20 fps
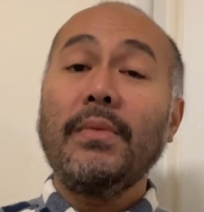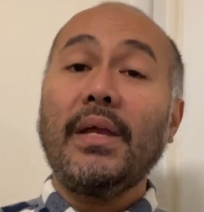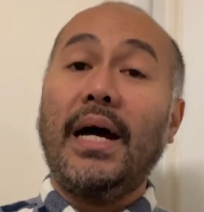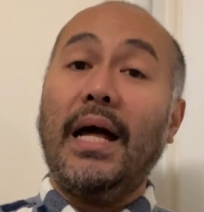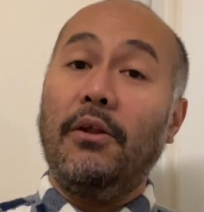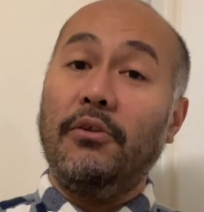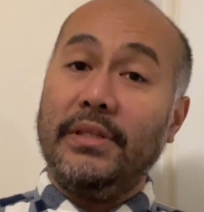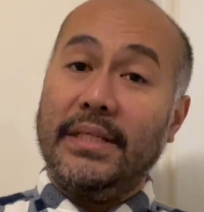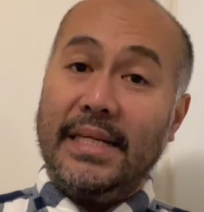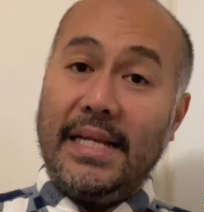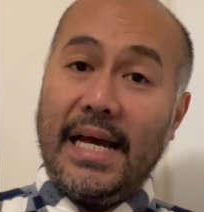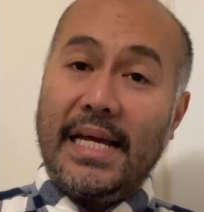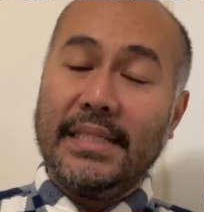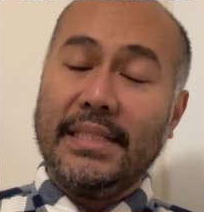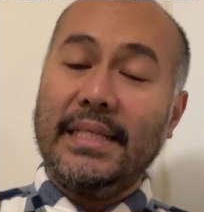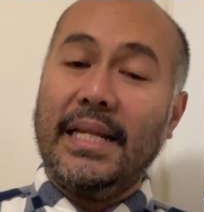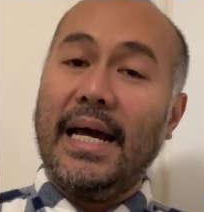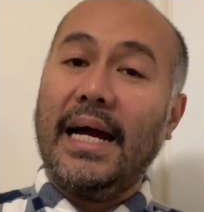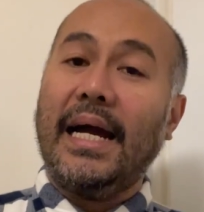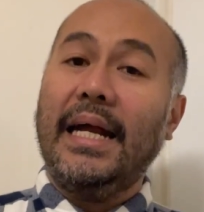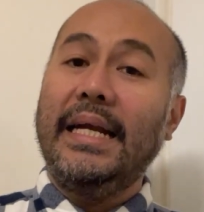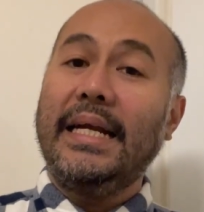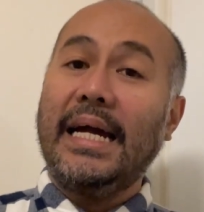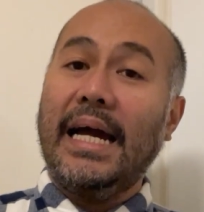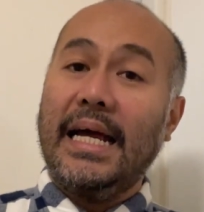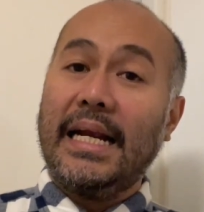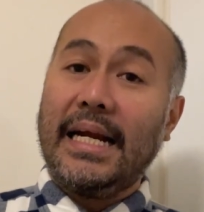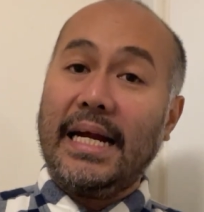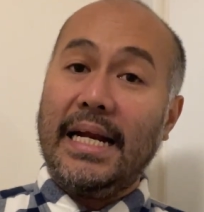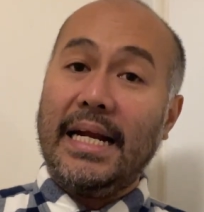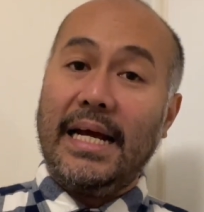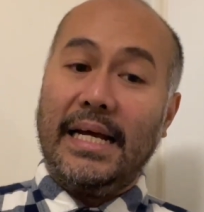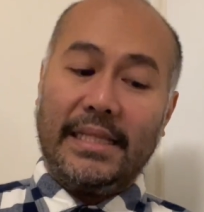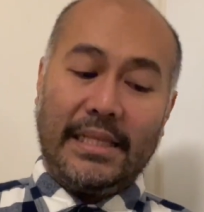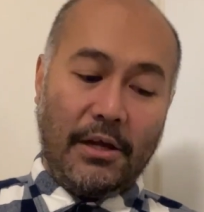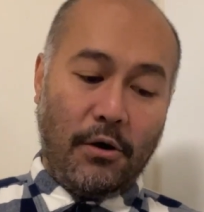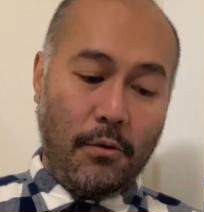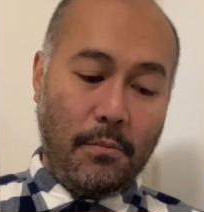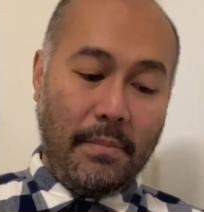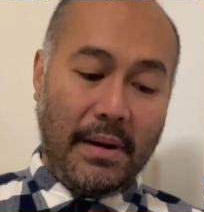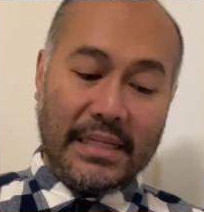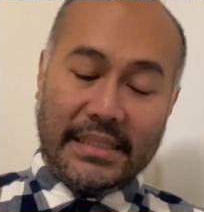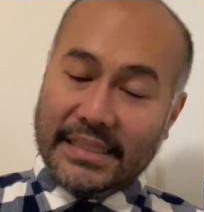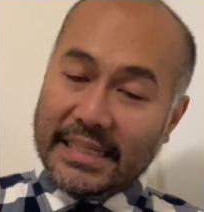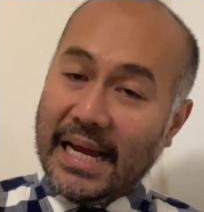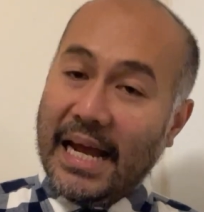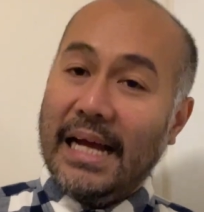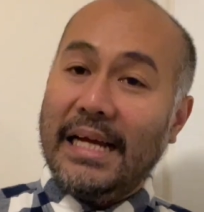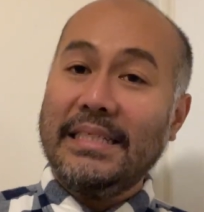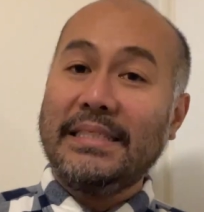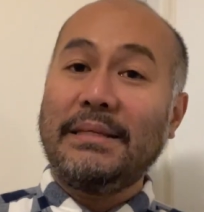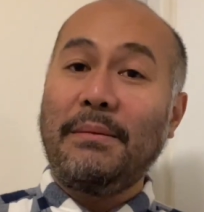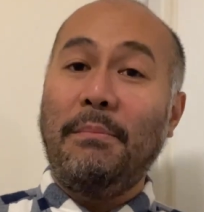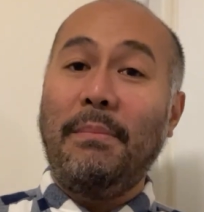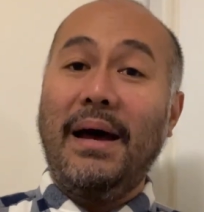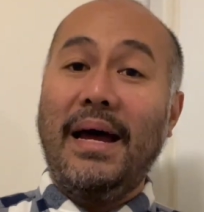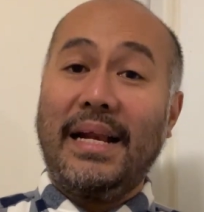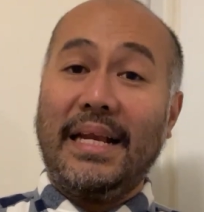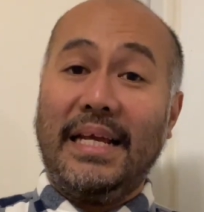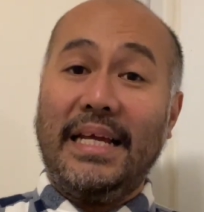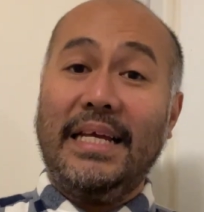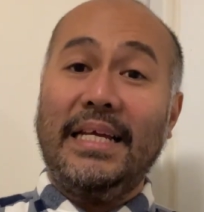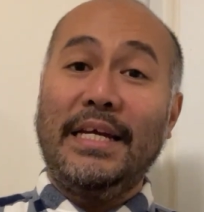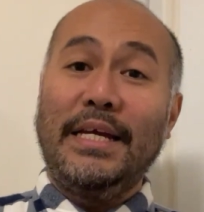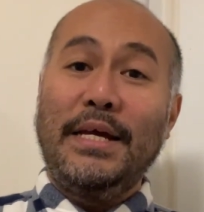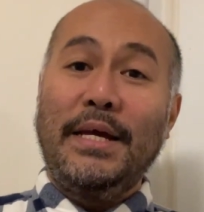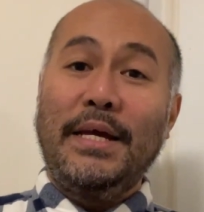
Kalau tidak, silakan dengarkan atau baca sembari